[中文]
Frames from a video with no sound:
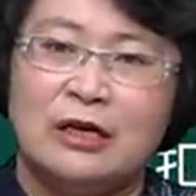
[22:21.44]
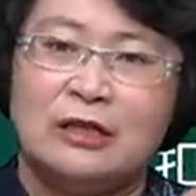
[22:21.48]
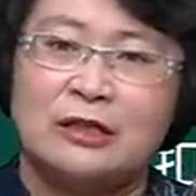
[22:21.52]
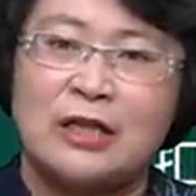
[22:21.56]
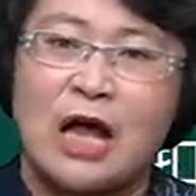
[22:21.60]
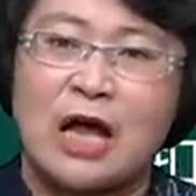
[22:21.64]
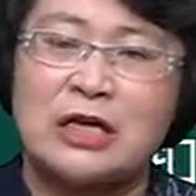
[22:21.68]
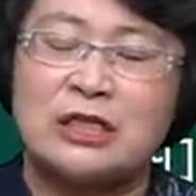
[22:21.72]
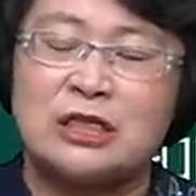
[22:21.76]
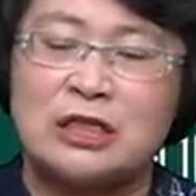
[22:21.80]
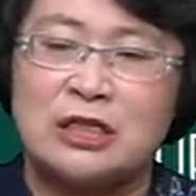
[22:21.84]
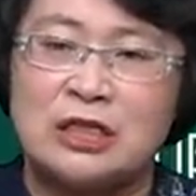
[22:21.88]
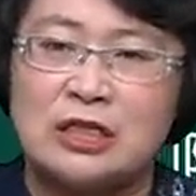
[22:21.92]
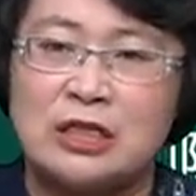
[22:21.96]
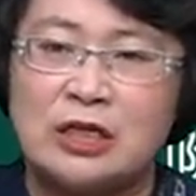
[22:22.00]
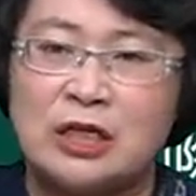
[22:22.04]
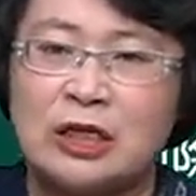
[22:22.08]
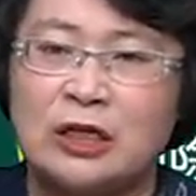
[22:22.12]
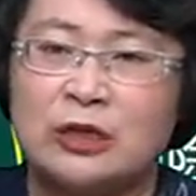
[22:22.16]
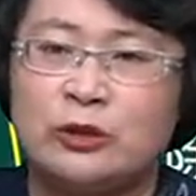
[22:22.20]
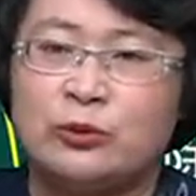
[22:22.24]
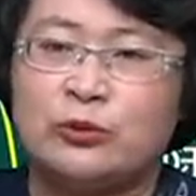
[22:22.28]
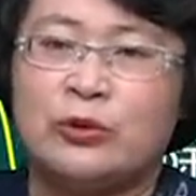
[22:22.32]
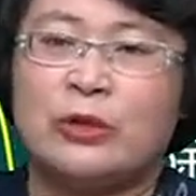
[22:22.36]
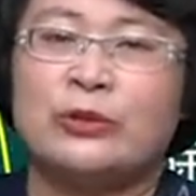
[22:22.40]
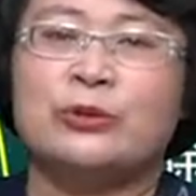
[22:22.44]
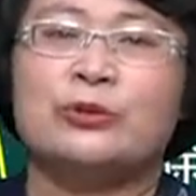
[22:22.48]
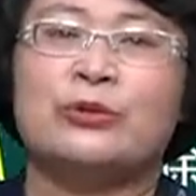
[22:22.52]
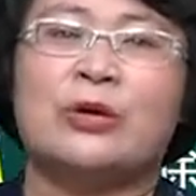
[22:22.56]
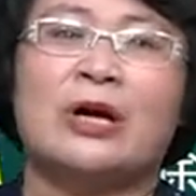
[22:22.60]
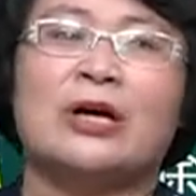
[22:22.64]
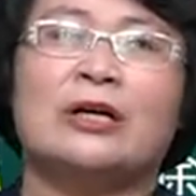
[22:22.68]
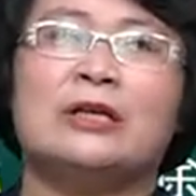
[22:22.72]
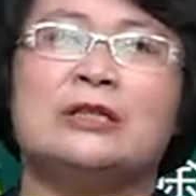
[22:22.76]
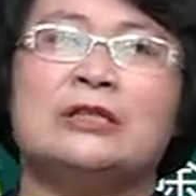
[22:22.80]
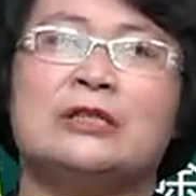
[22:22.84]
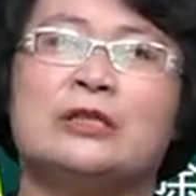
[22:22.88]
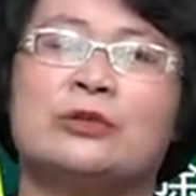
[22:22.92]
它是可以选全
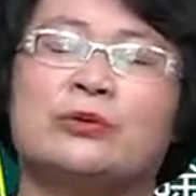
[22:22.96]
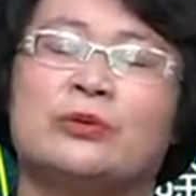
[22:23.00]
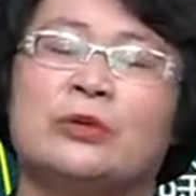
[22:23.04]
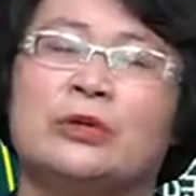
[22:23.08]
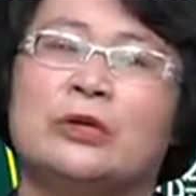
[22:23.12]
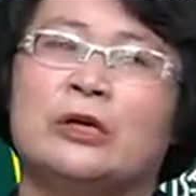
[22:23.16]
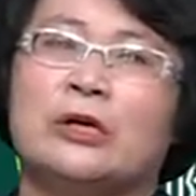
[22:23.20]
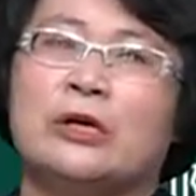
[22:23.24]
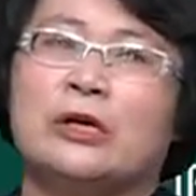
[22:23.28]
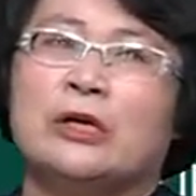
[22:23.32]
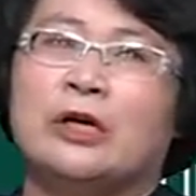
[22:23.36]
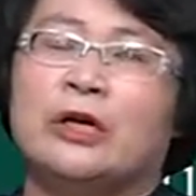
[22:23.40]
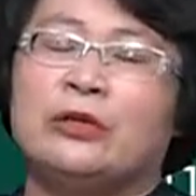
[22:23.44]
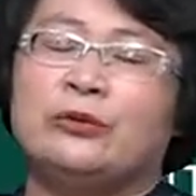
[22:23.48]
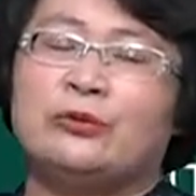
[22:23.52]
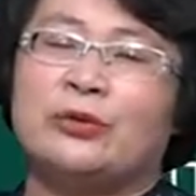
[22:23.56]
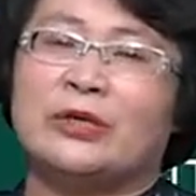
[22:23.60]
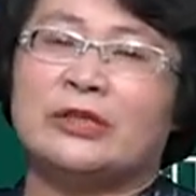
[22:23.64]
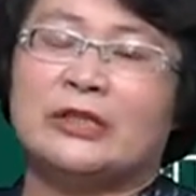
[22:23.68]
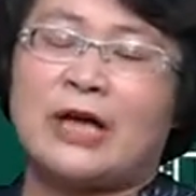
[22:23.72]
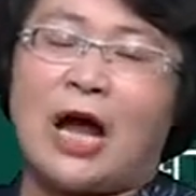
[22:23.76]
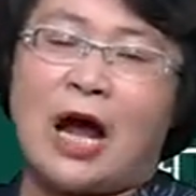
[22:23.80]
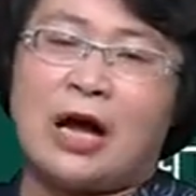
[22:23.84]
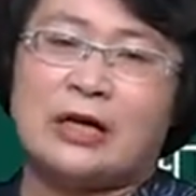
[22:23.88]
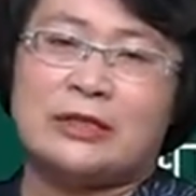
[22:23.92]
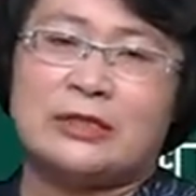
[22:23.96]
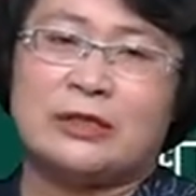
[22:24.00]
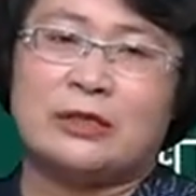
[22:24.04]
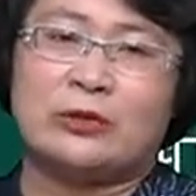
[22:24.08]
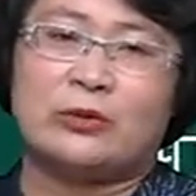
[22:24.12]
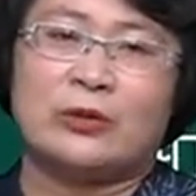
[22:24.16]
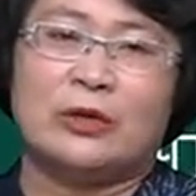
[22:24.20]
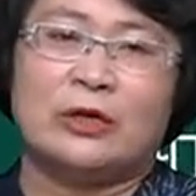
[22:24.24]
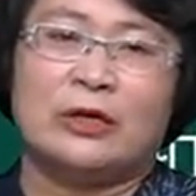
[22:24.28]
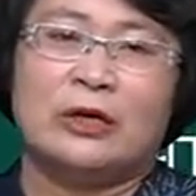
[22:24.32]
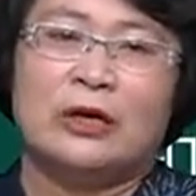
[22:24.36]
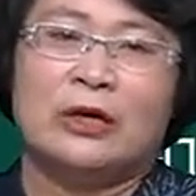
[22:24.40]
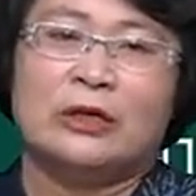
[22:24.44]
额计税，可以选差额计
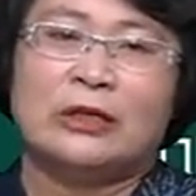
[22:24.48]
税。